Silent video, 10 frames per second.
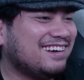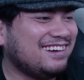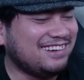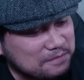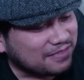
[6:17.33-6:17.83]

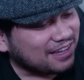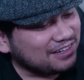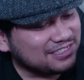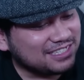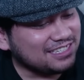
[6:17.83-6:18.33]
aduh
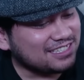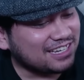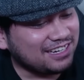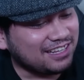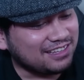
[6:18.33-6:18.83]
aduh sedih
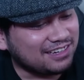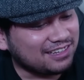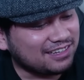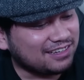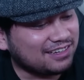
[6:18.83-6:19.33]
sekali liatnya
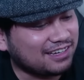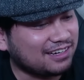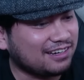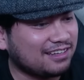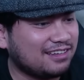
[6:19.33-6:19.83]
leh
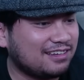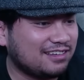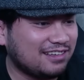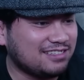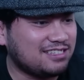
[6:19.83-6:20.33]
ada nih,
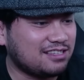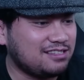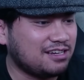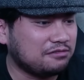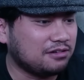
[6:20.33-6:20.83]
Jet
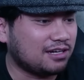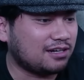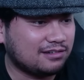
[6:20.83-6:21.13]
Jaguar.